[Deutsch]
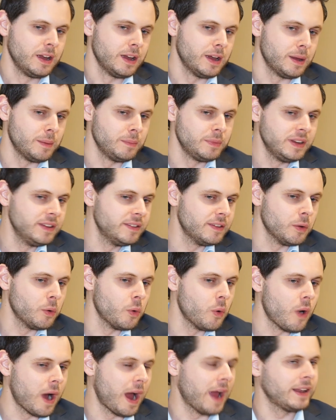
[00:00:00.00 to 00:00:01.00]
Ähm, diese
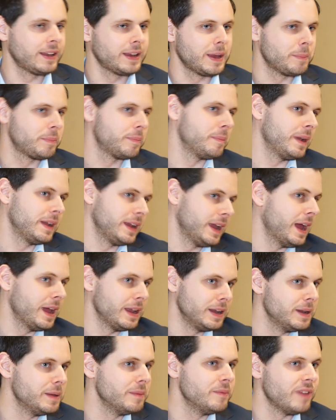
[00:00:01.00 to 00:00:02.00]
Hoheit gibt man ja
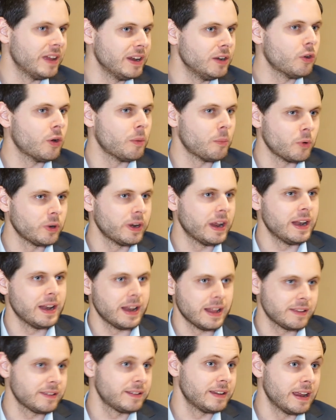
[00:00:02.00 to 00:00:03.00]
in dem Vendor-Modell
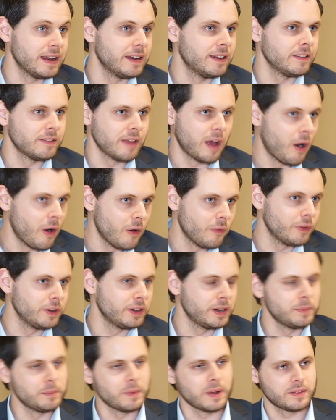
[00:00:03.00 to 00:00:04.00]
letzten Endes auf,
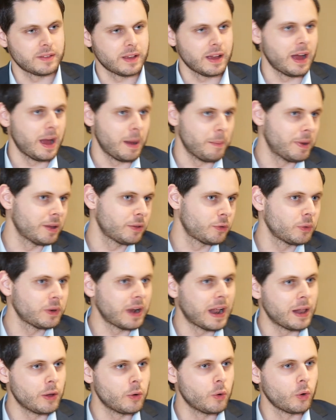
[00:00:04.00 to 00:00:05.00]
indem dass der
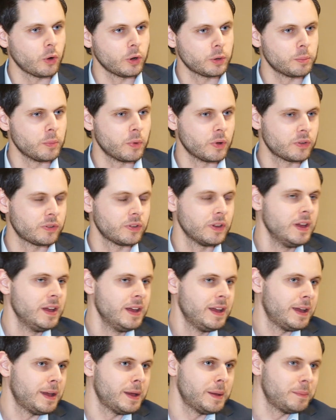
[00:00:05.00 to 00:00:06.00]
Amazon-Algorithmus
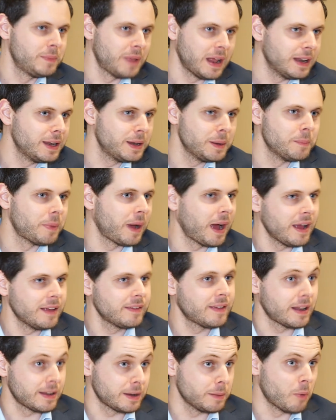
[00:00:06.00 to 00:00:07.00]
ähm, dann den
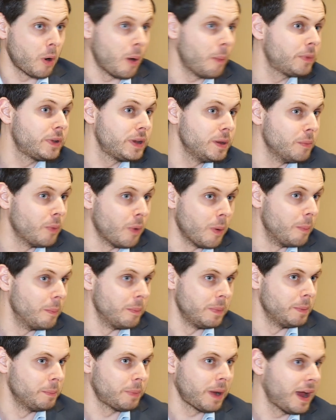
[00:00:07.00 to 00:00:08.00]
Preis halt im
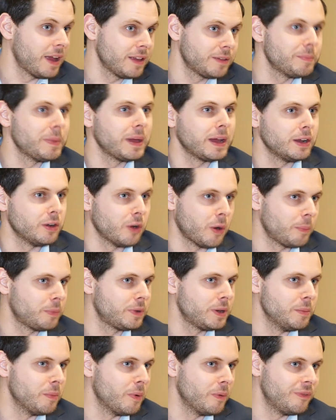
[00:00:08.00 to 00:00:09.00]
Optimum, im
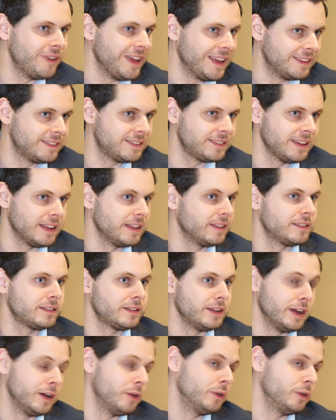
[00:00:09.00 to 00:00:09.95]
Preismengen-Optimum festsetzt. Ne?